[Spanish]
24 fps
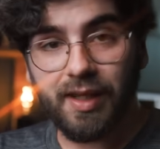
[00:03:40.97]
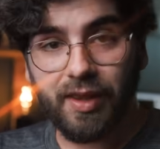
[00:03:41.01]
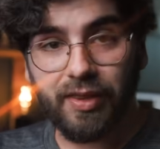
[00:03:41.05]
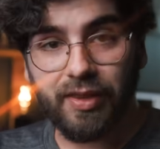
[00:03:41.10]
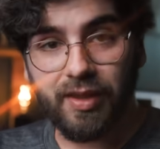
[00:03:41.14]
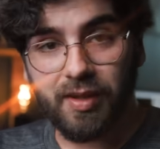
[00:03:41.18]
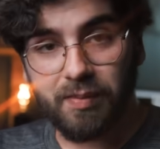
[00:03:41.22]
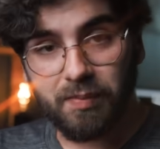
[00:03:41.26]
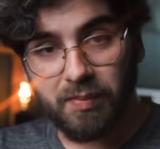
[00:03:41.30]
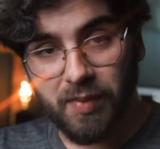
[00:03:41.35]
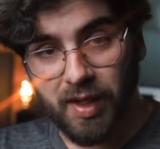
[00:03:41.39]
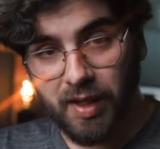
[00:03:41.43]
el
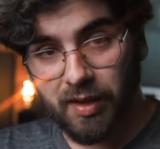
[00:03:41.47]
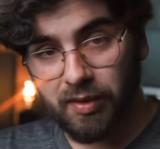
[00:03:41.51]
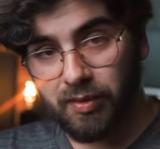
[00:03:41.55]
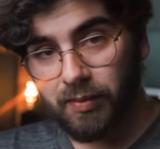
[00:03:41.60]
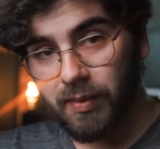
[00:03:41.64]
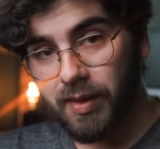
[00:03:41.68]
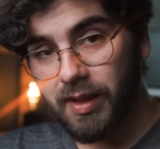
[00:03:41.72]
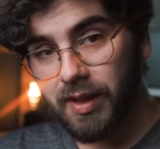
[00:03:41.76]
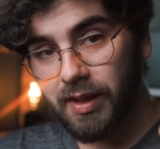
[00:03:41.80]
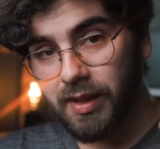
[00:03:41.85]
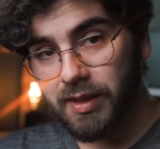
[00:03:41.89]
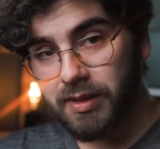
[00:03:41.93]
100 macro,
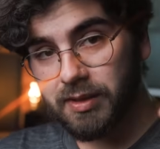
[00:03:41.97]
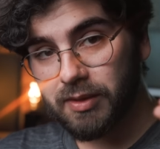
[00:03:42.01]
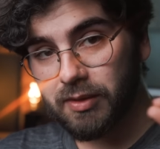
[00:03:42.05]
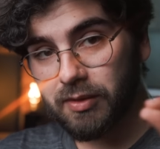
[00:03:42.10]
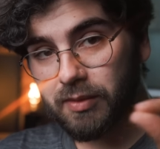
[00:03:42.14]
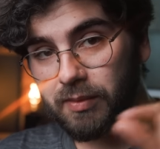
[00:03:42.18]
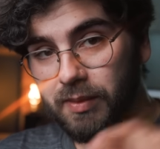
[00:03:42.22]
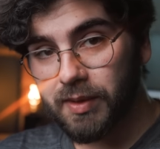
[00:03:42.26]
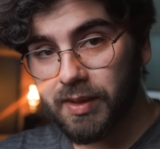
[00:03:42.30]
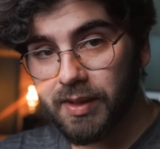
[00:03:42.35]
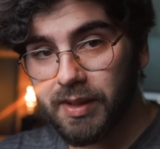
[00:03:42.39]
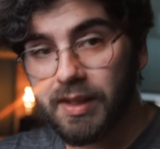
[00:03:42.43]
¿vale? Que esto
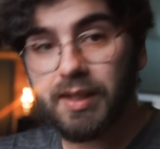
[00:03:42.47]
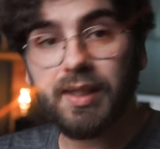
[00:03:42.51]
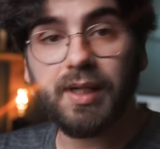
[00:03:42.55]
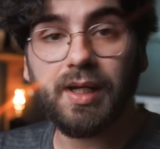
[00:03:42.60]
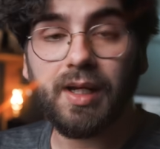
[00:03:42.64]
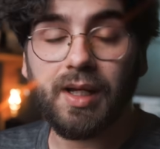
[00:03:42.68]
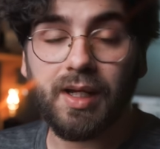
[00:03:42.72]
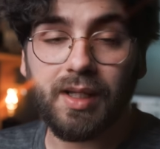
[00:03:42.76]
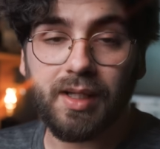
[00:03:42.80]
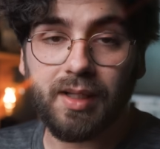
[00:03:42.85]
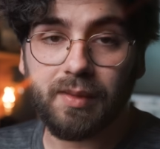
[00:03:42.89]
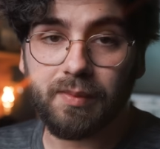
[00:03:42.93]
lo vendí
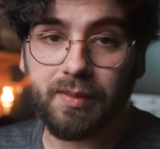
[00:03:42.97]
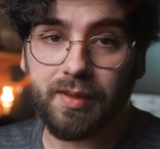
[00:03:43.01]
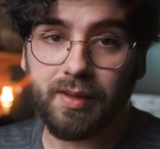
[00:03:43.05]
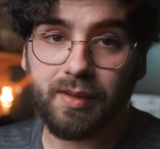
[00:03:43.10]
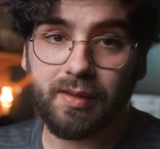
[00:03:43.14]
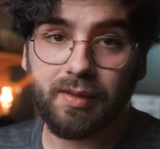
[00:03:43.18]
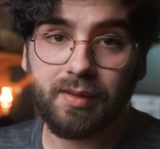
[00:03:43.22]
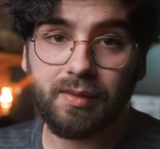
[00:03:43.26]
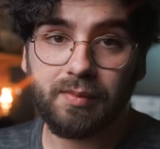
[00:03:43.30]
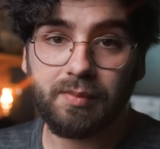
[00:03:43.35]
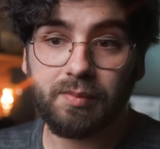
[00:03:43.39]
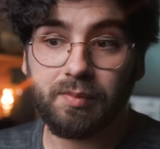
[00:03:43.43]
a la vez
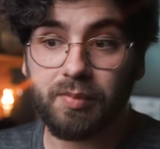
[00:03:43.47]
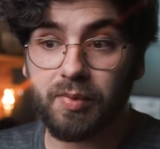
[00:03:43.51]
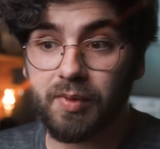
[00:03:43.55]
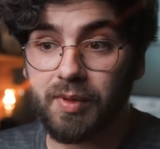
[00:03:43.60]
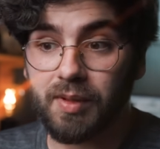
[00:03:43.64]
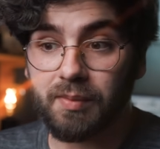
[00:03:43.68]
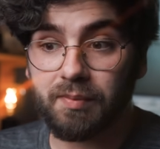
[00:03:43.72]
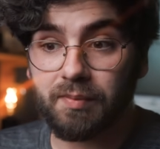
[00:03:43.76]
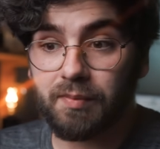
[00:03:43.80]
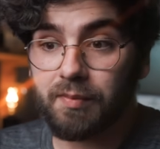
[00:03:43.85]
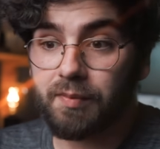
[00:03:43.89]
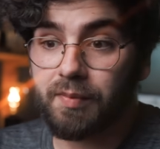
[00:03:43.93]

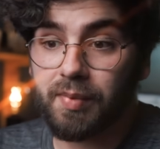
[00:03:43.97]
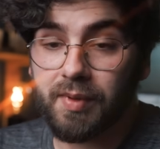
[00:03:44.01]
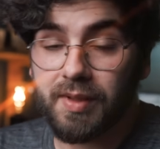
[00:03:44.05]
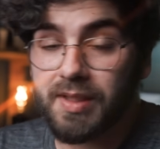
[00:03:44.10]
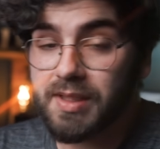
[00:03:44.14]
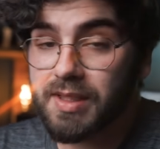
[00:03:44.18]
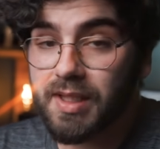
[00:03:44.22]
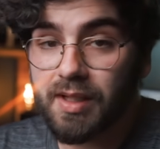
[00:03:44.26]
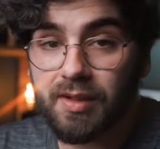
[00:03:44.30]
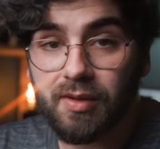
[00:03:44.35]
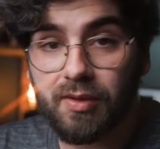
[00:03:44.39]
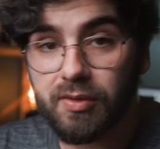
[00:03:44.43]
porque
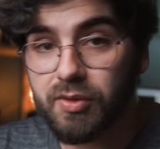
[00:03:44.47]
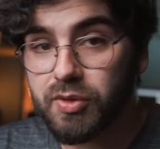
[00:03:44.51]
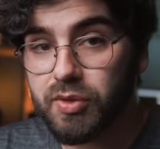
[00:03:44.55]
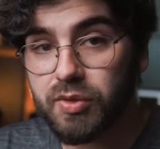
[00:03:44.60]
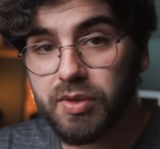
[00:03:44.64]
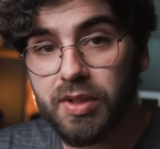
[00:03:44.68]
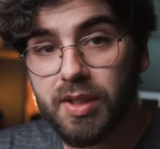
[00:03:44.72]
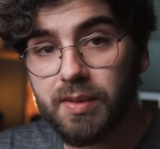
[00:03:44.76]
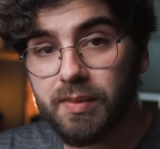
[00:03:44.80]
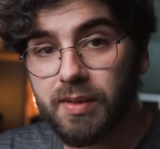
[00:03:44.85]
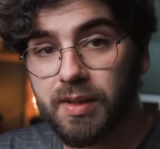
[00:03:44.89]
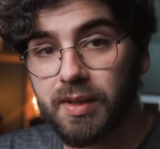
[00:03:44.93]
es que no los
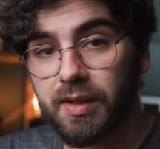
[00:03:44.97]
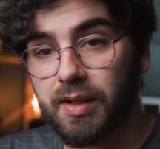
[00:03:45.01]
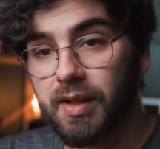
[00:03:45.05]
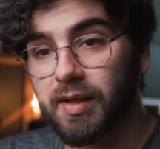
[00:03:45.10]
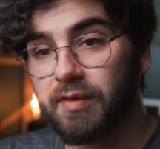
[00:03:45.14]
usaba.